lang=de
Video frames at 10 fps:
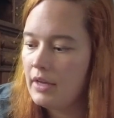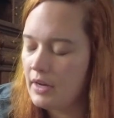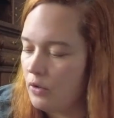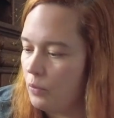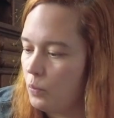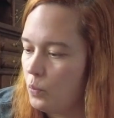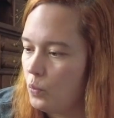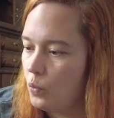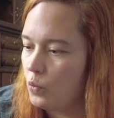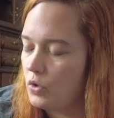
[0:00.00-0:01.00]
Genau,
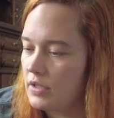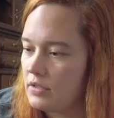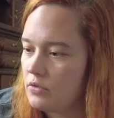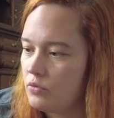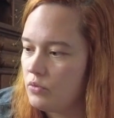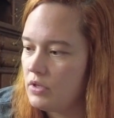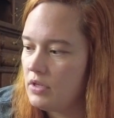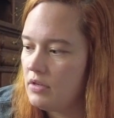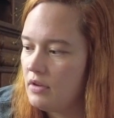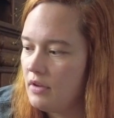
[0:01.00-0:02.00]
und das sind so
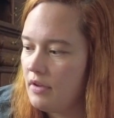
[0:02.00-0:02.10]
die